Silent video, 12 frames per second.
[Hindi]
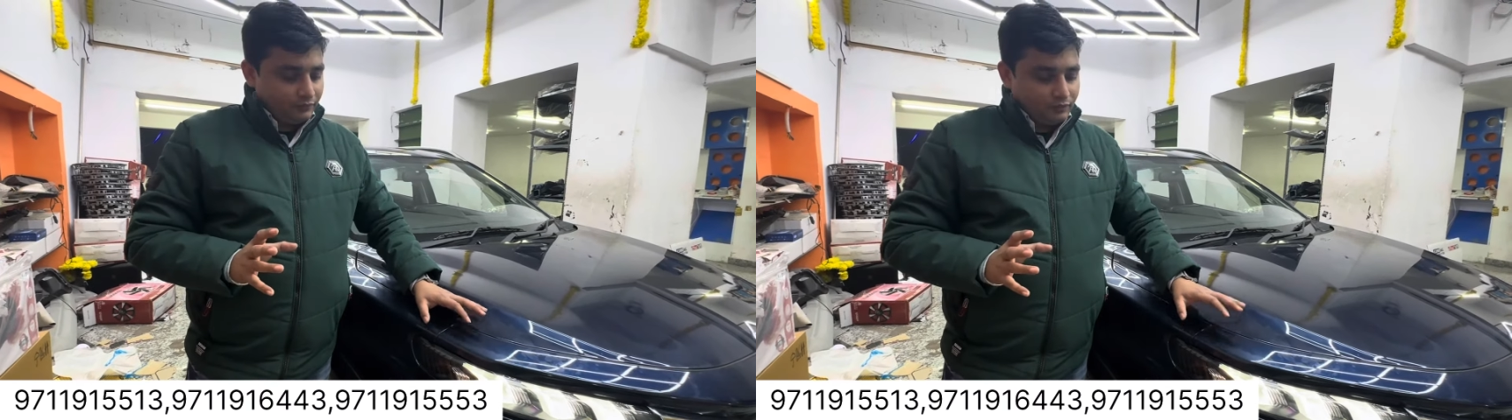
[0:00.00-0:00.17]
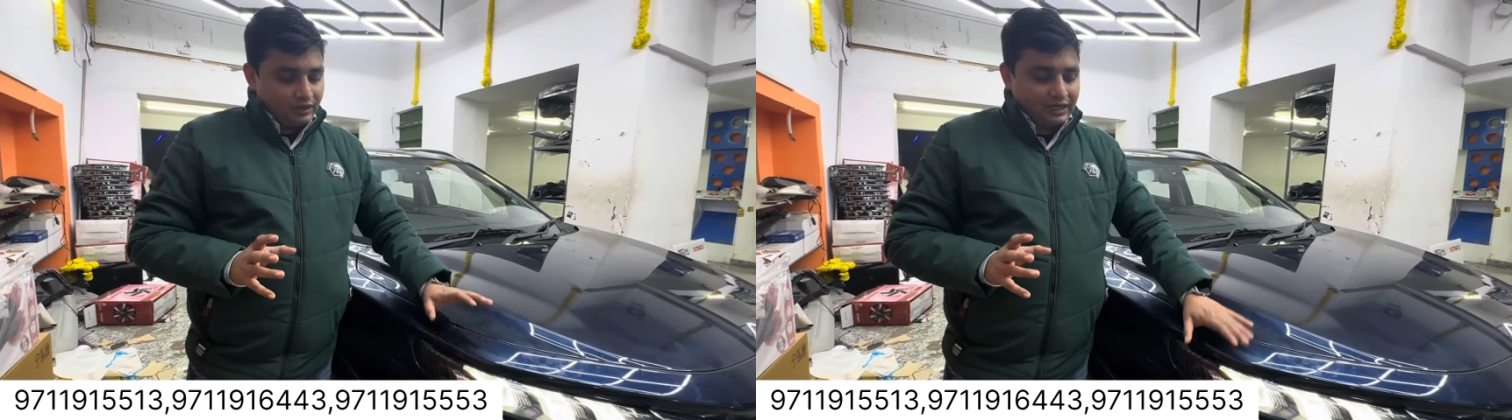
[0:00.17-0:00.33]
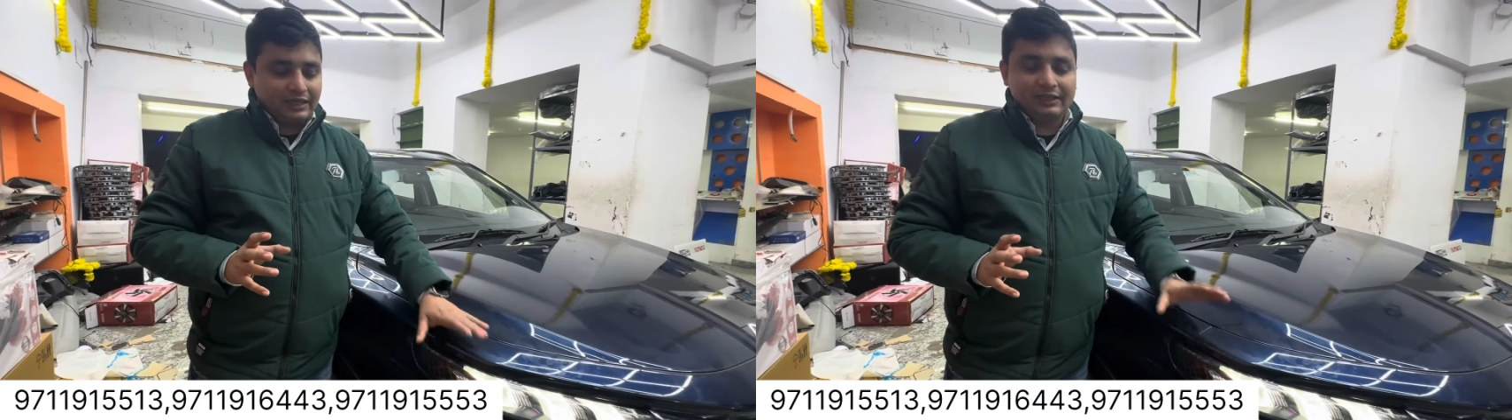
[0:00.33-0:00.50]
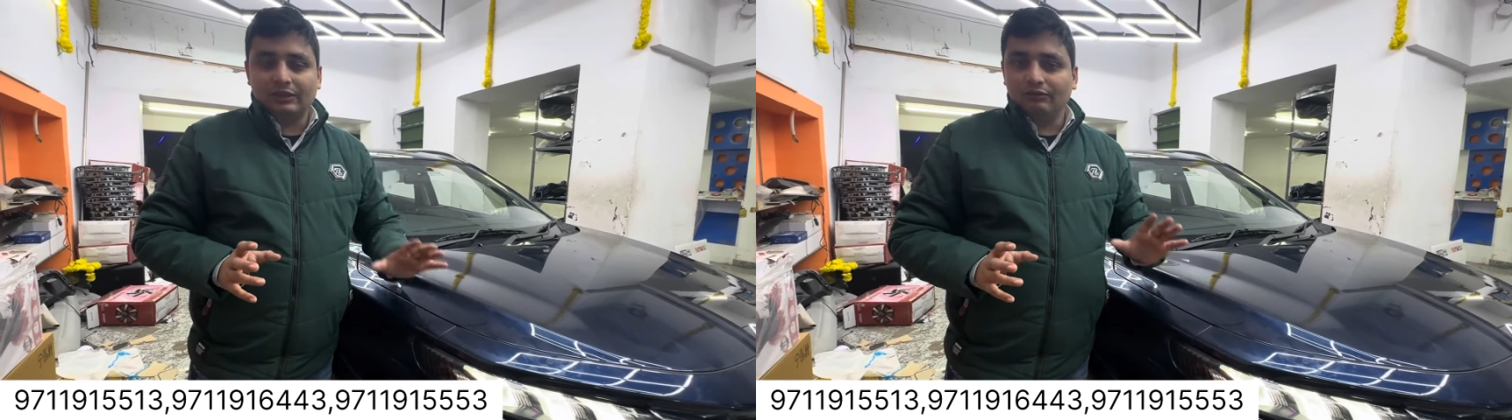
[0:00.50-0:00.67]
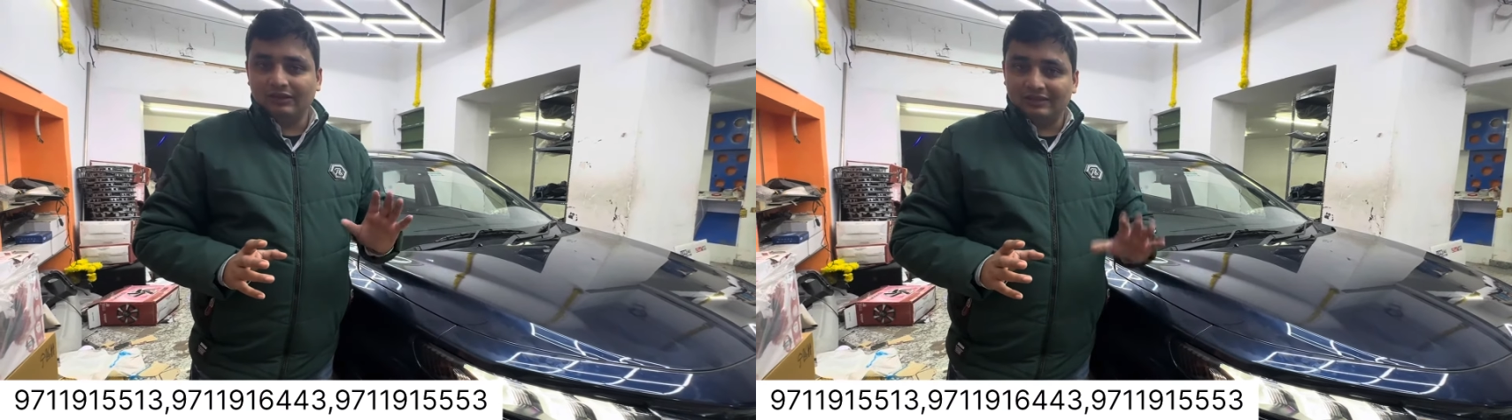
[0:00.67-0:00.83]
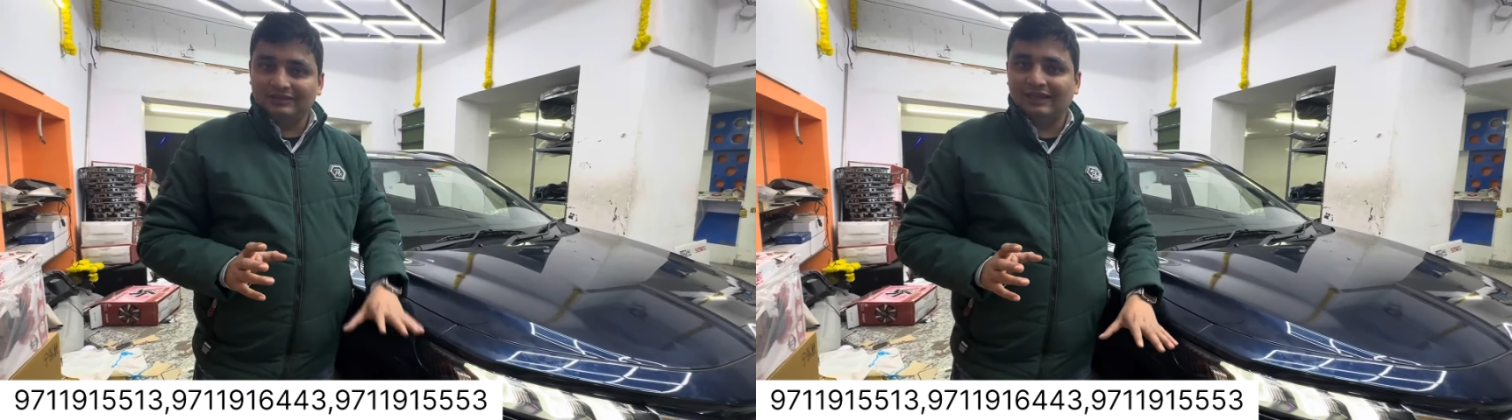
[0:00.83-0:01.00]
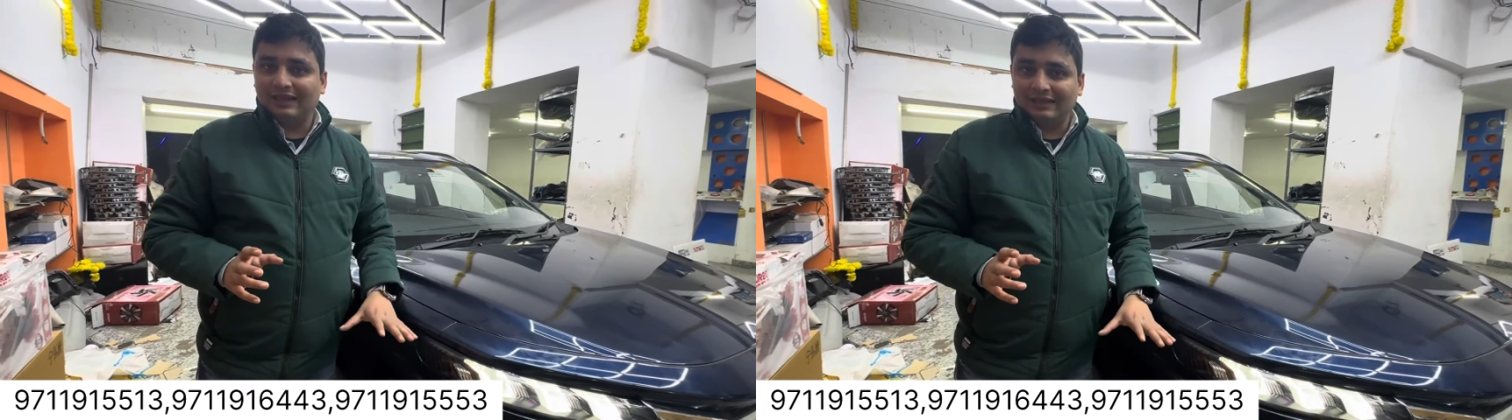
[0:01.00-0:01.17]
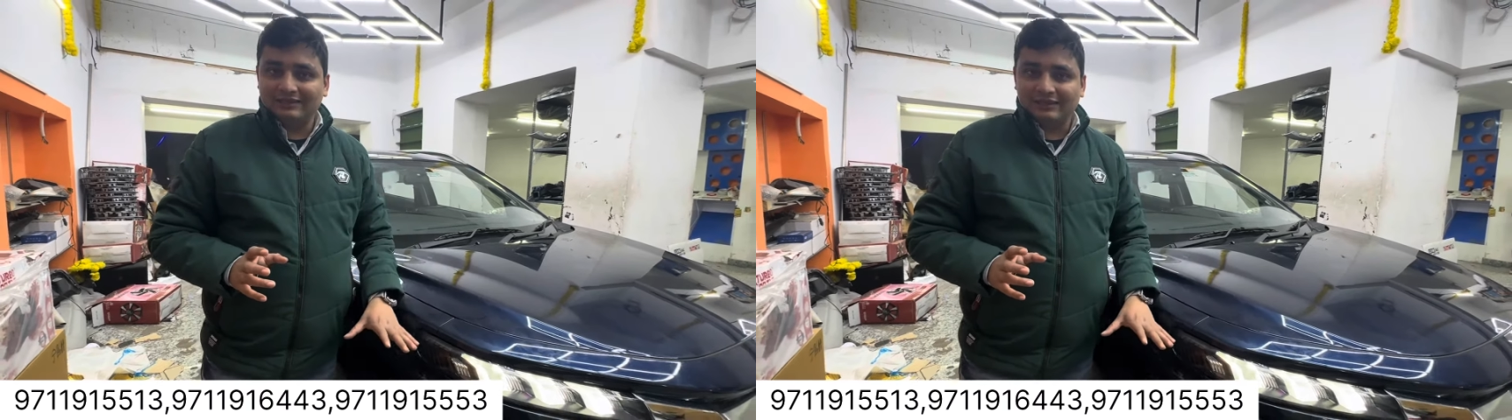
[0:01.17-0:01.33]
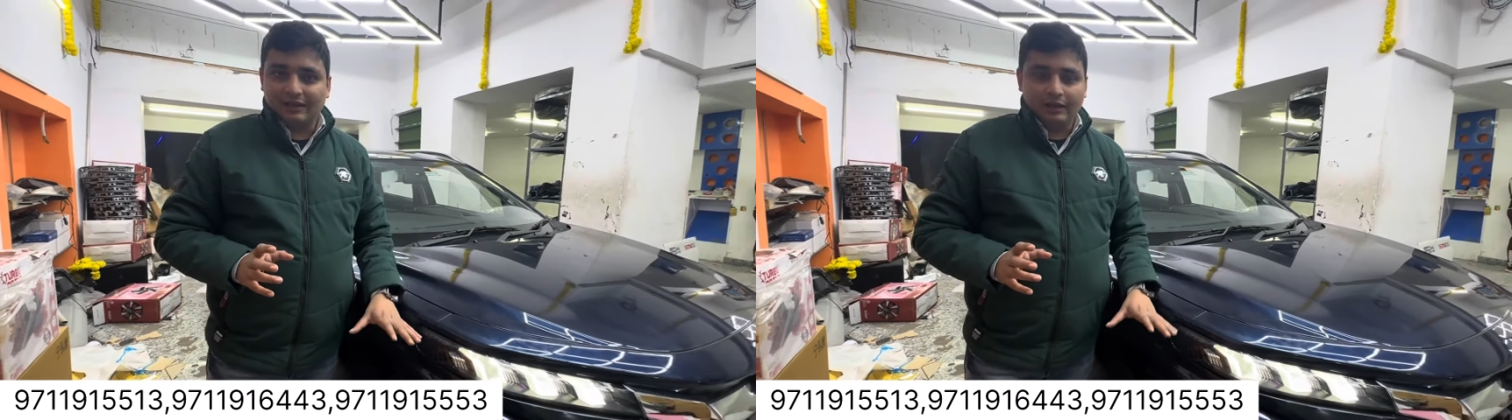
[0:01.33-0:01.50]
आपको दिखा देता हूँ किस
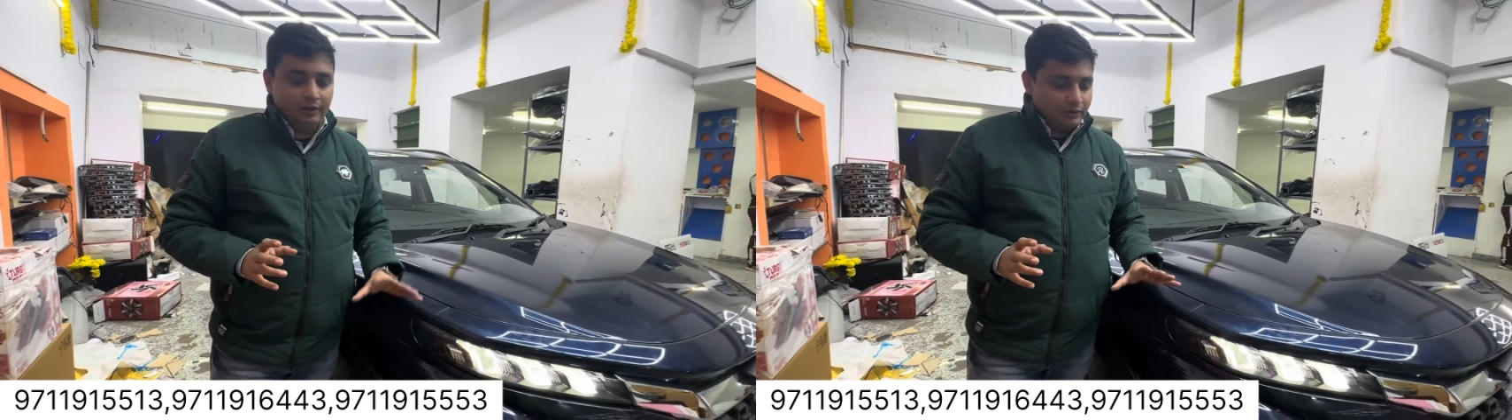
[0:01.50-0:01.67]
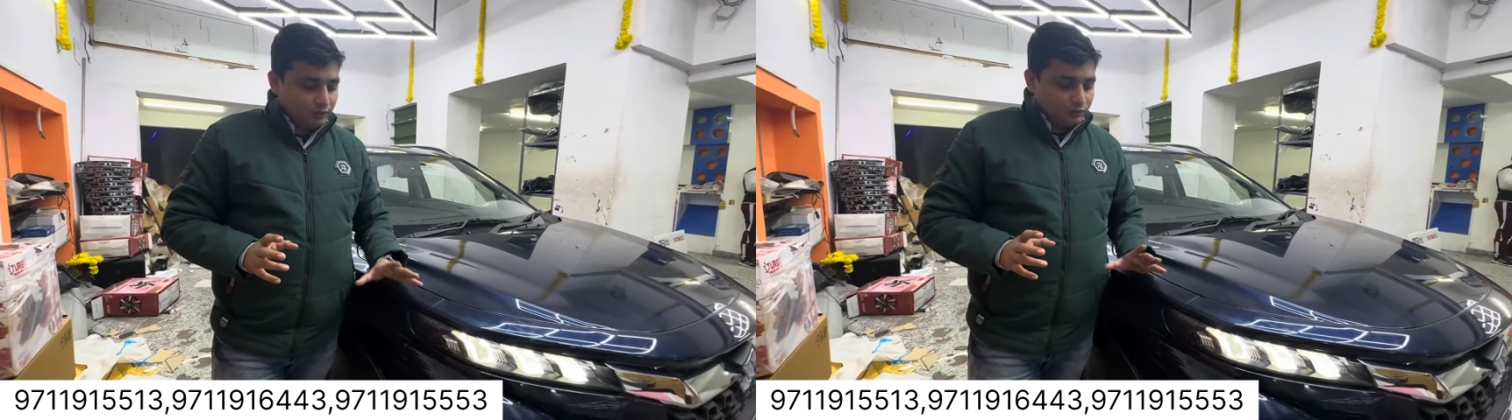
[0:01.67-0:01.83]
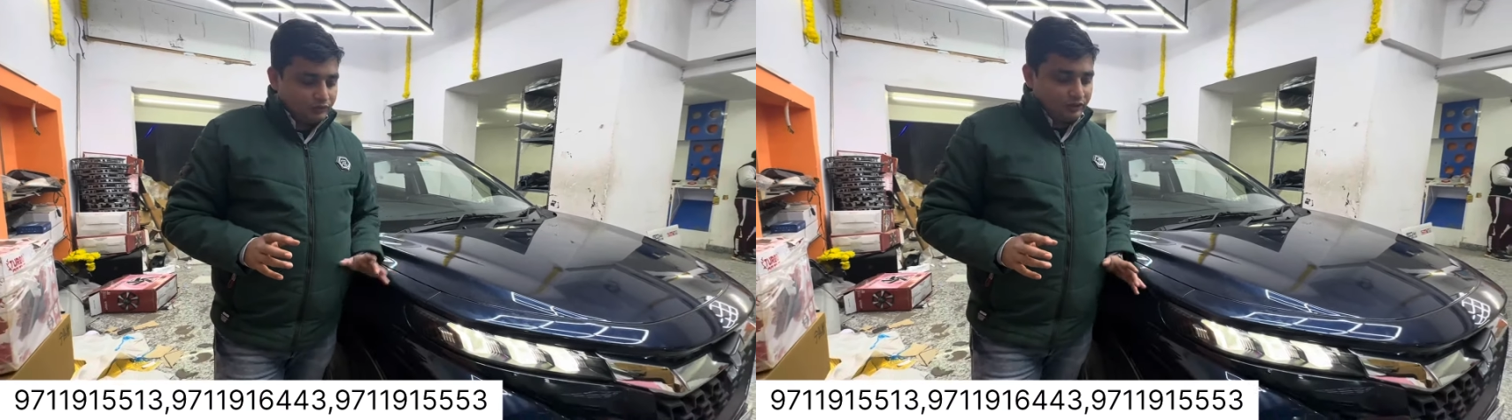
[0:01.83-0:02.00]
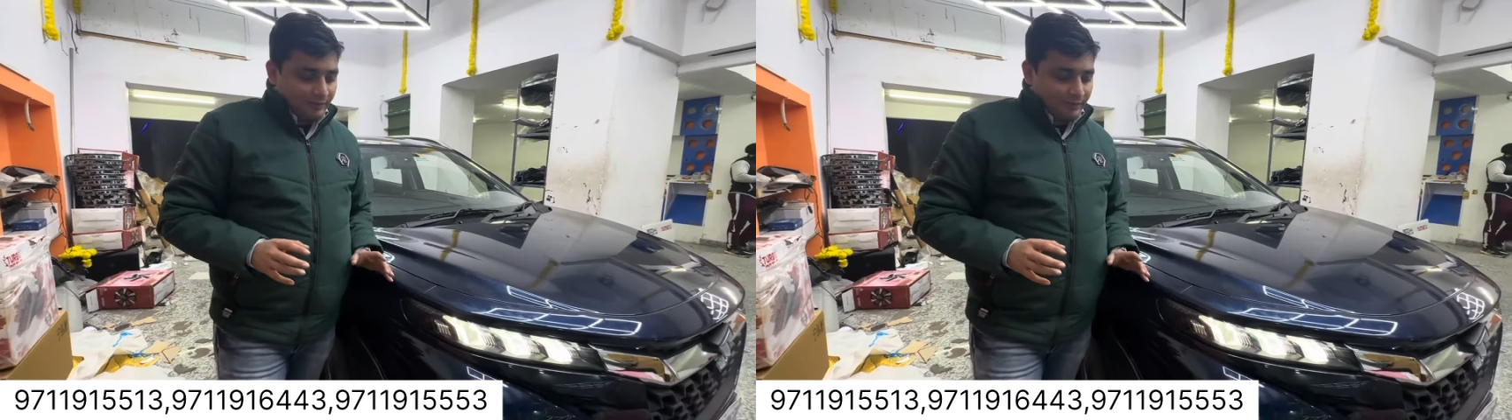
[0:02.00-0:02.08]
तरीके से है उससे